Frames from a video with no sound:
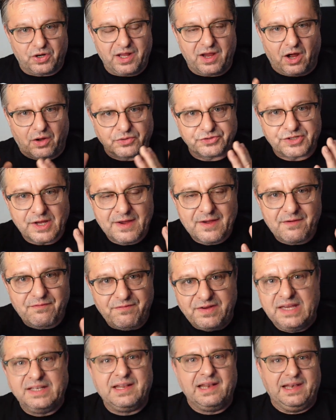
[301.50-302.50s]
alle aus,
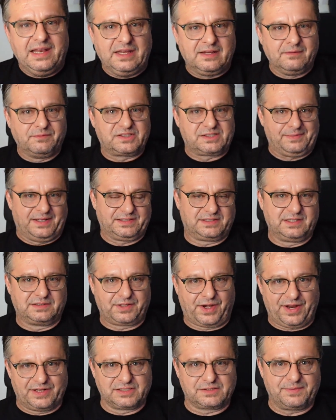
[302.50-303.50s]
wie die Ligen
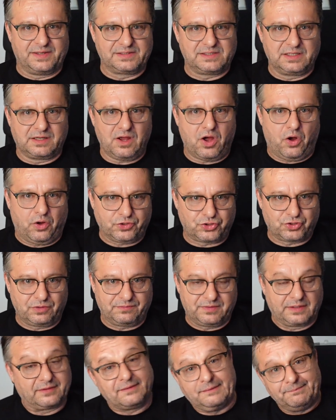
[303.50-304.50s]
2023
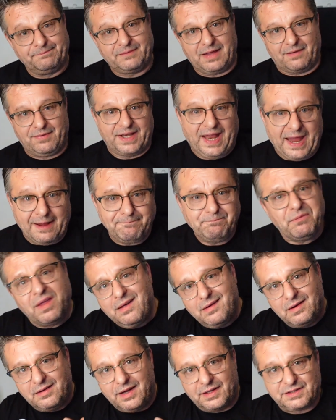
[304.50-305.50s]
ausschauen wird. Aber nein,
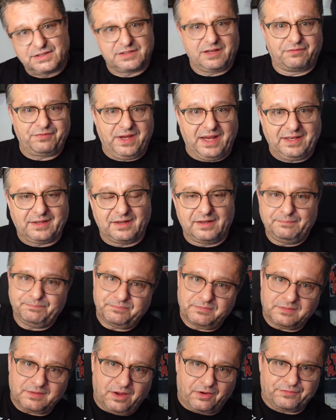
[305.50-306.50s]
jetzt darf jeder
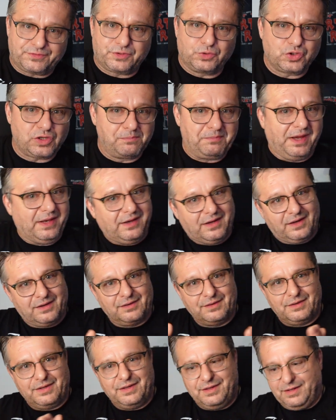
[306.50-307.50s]
auf Social
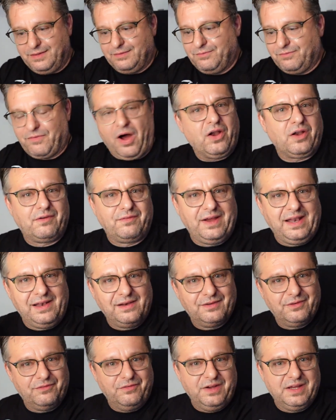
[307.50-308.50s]
Media wann er
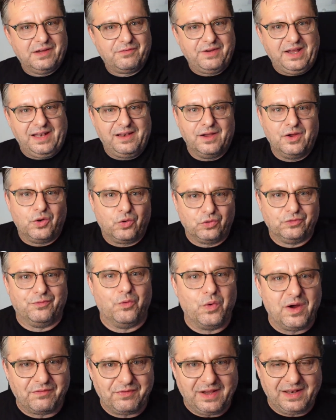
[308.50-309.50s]
will, wie er will und
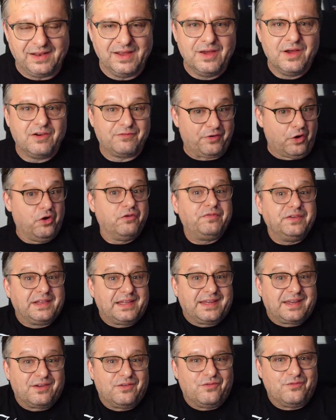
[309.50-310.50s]
wo er will,
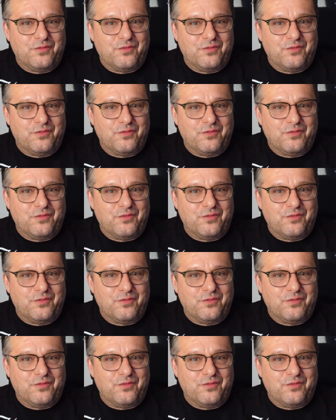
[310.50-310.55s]
veröffentlichen,